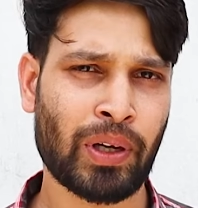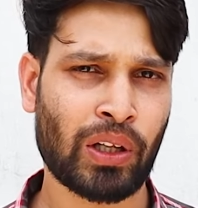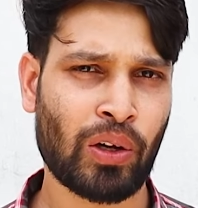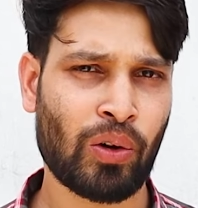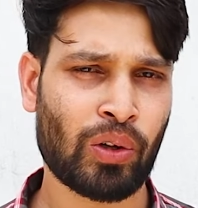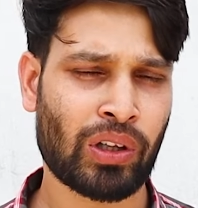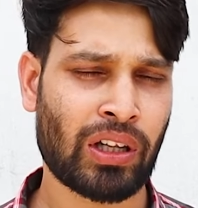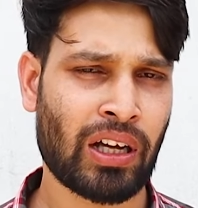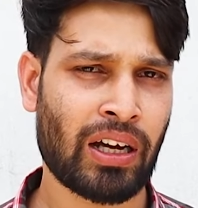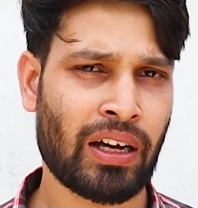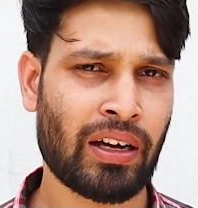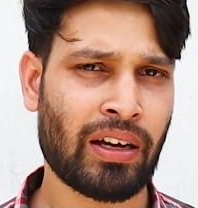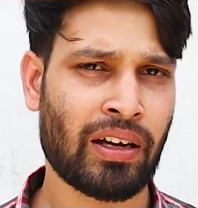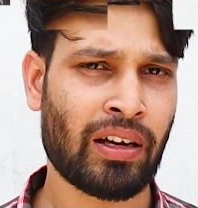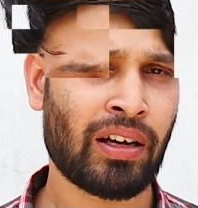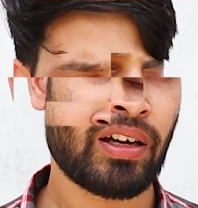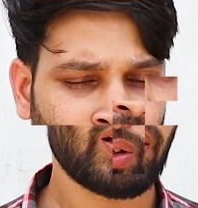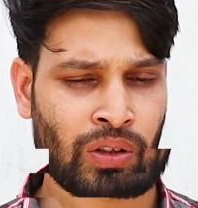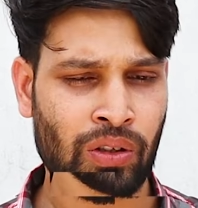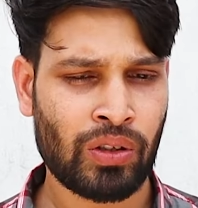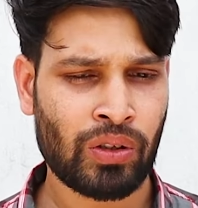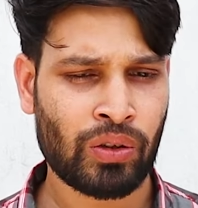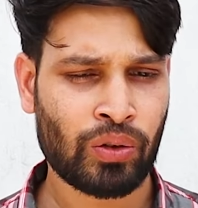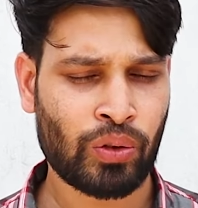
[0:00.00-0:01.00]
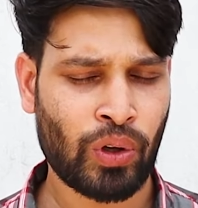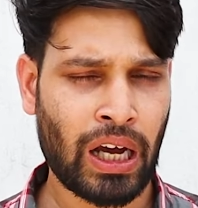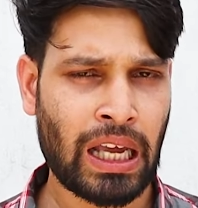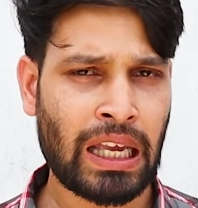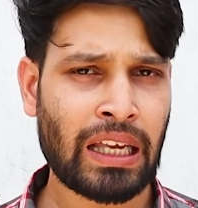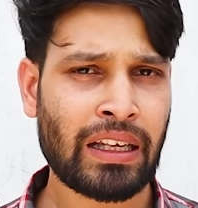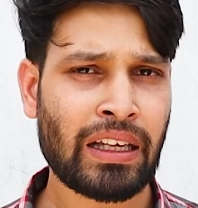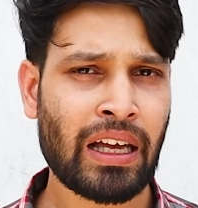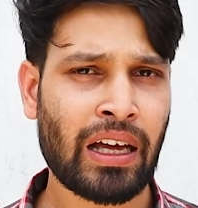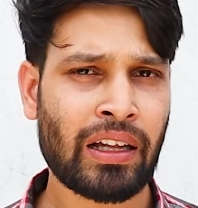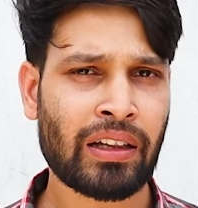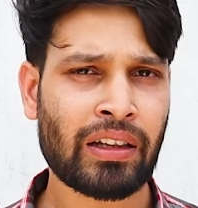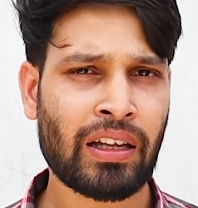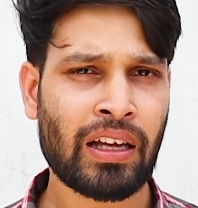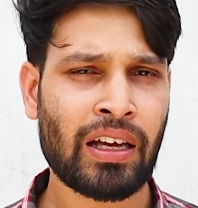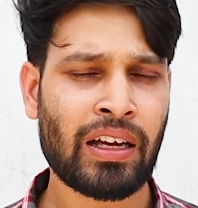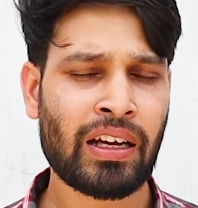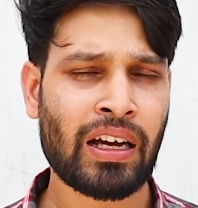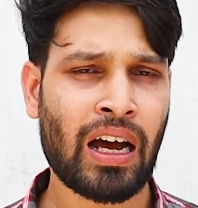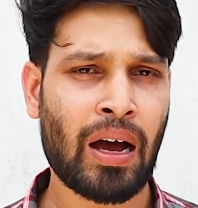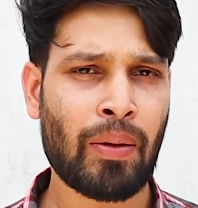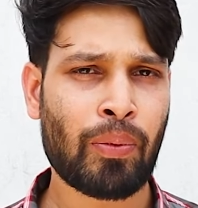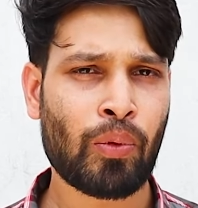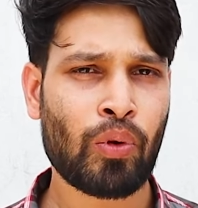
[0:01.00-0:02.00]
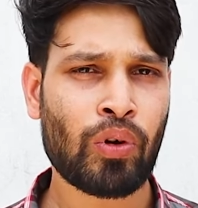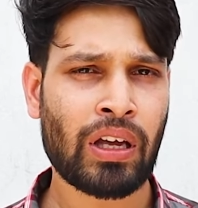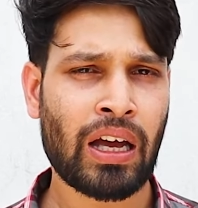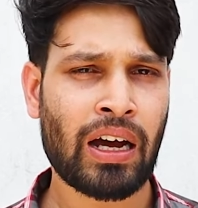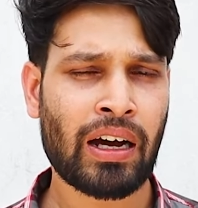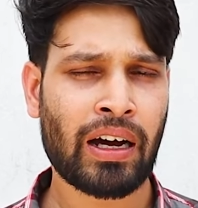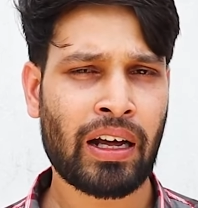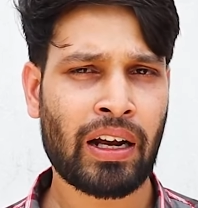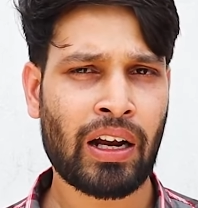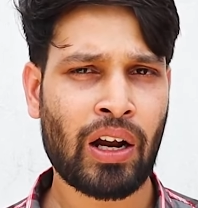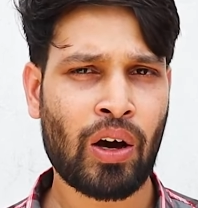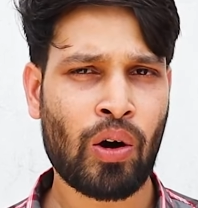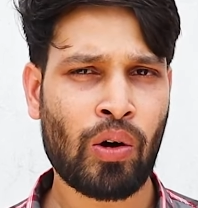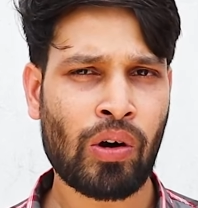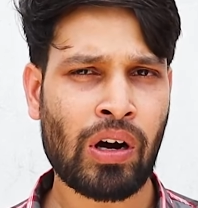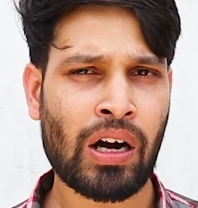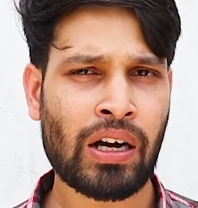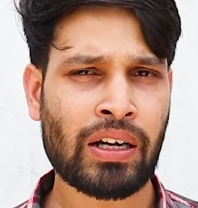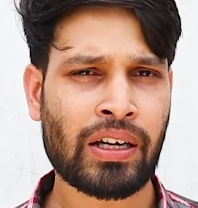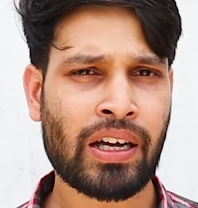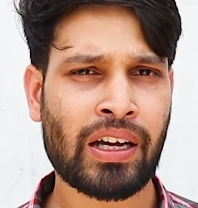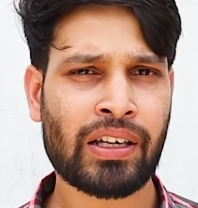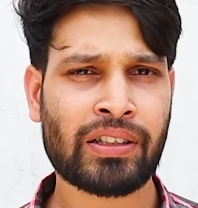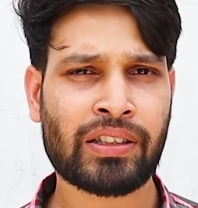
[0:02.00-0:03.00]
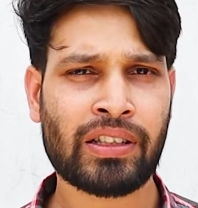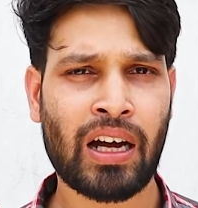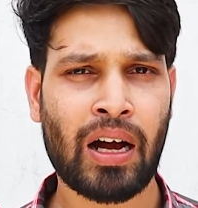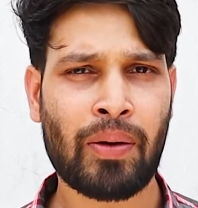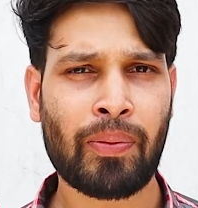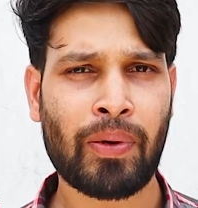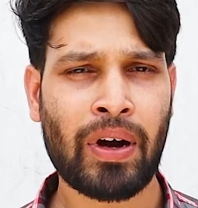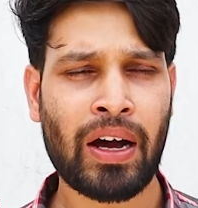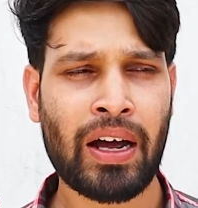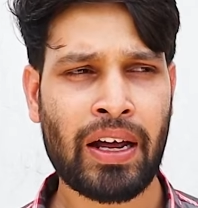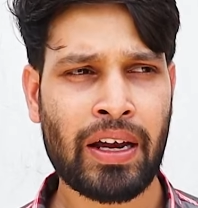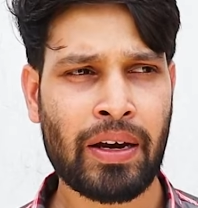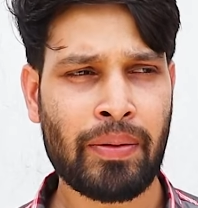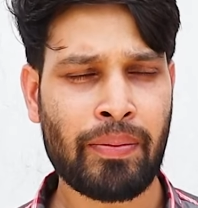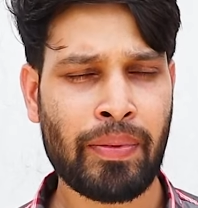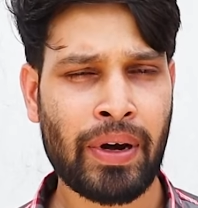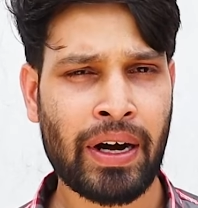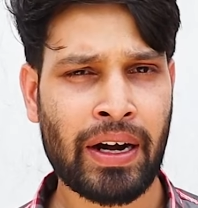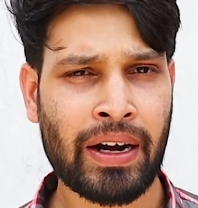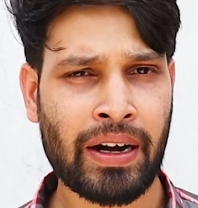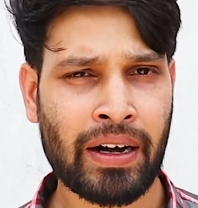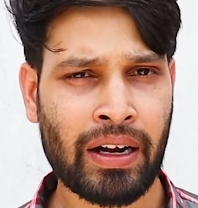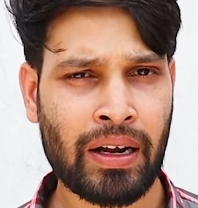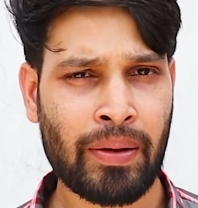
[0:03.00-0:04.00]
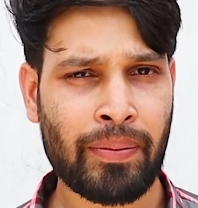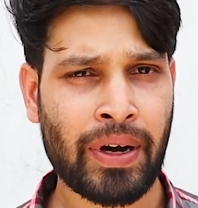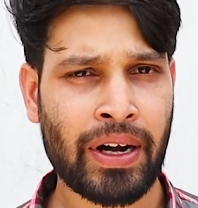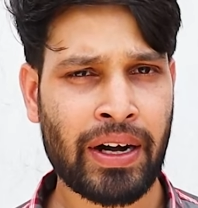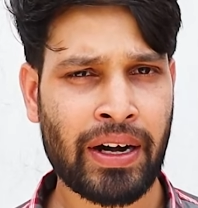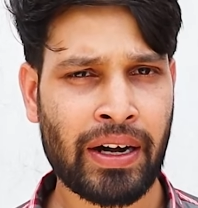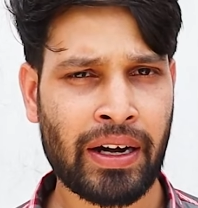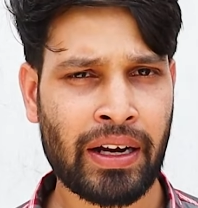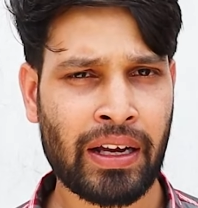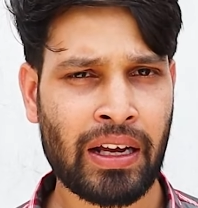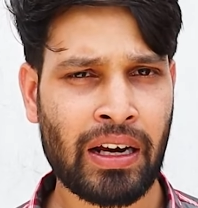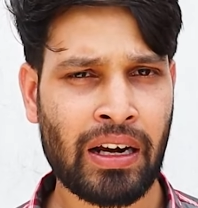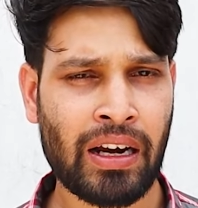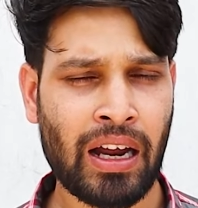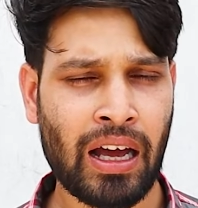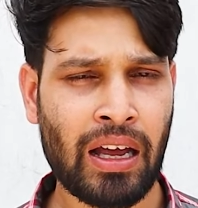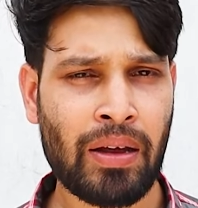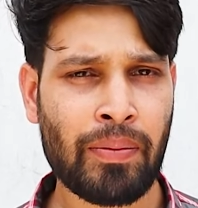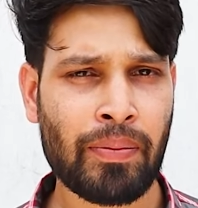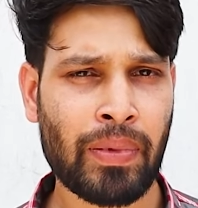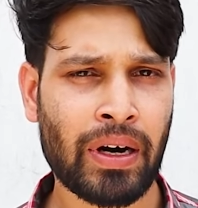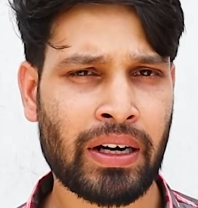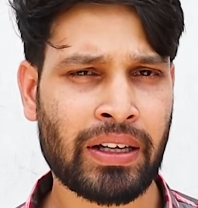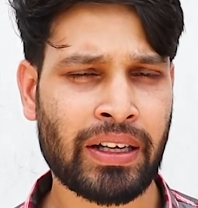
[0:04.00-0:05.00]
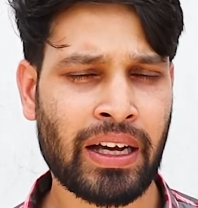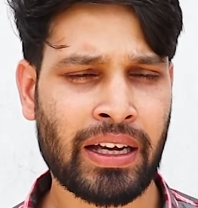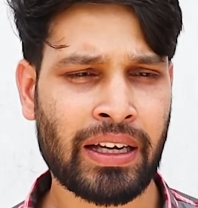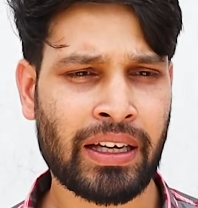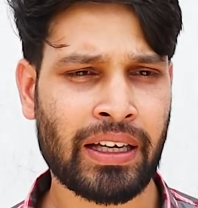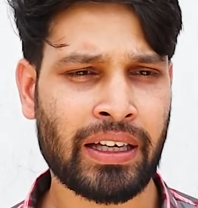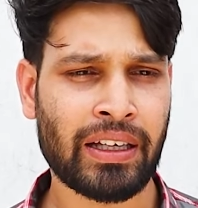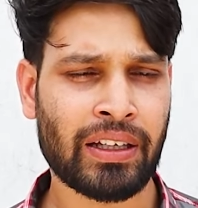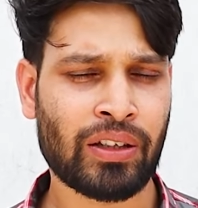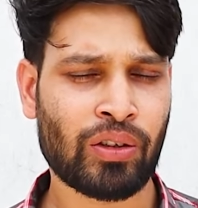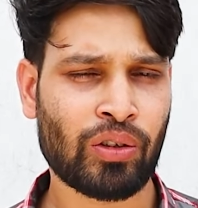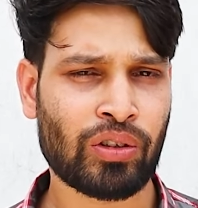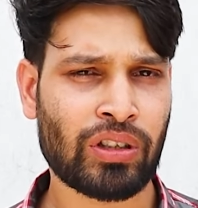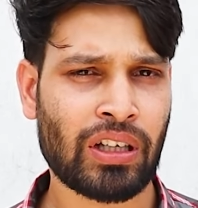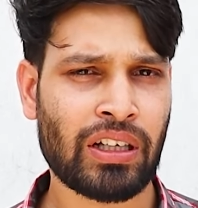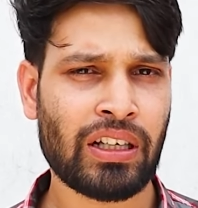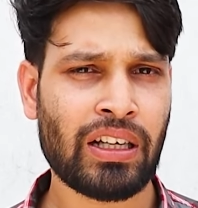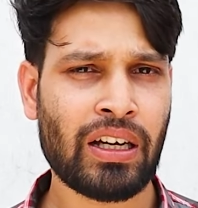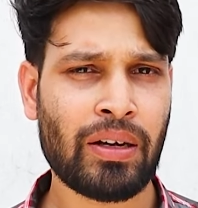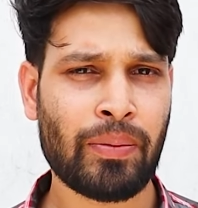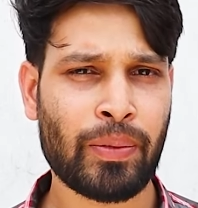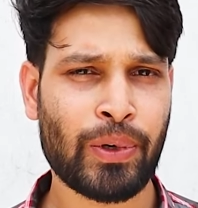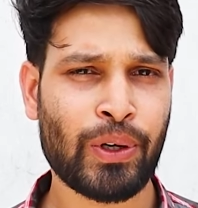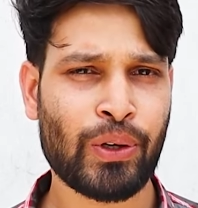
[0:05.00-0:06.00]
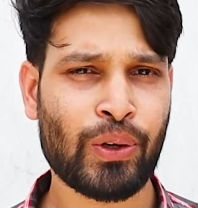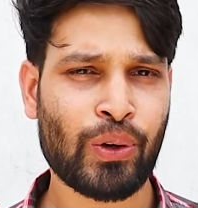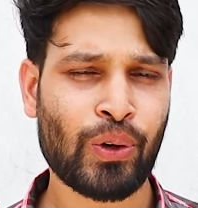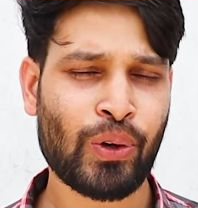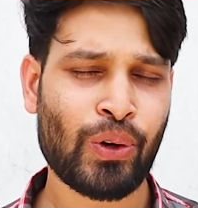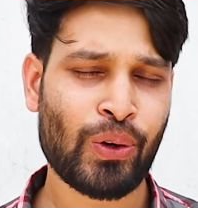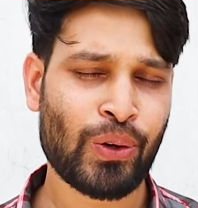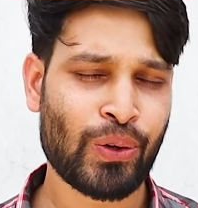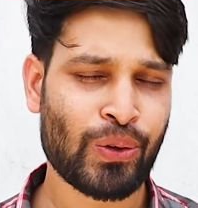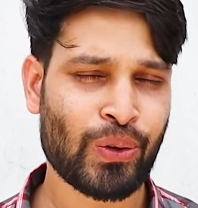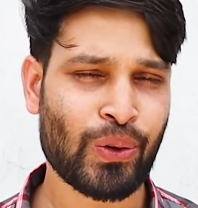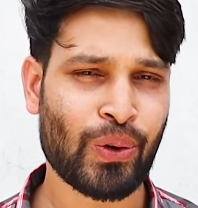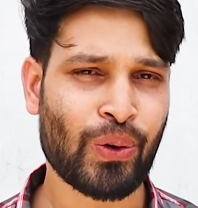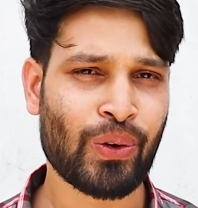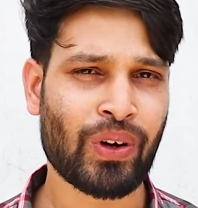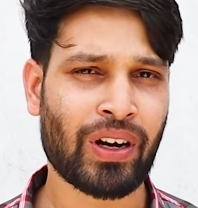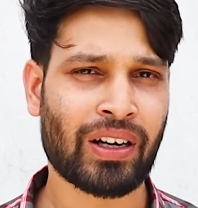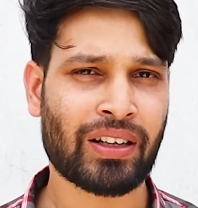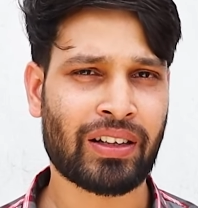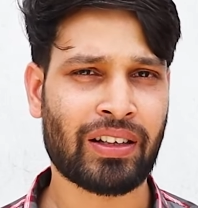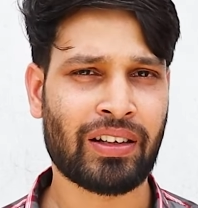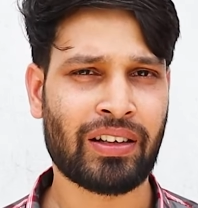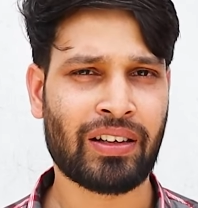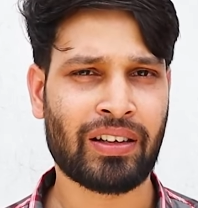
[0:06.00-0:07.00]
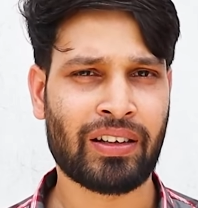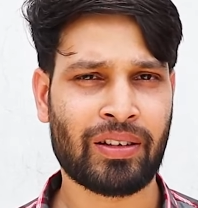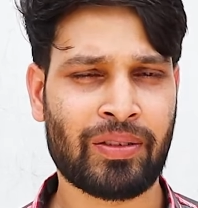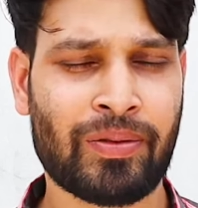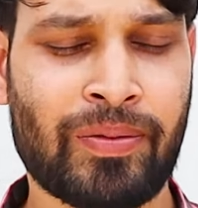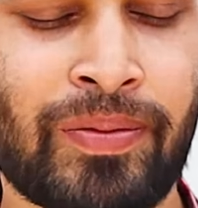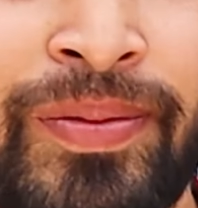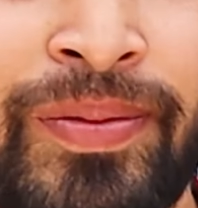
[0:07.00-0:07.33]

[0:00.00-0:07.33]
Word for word: पता होता है तो आइए जानते हैं कि आपको क्या करना होगा कैसे आपका इन्वेटर के बैटरी की लाइफ बढ़ जाएगी तो चलिए वीडियो को शुरू करते हैं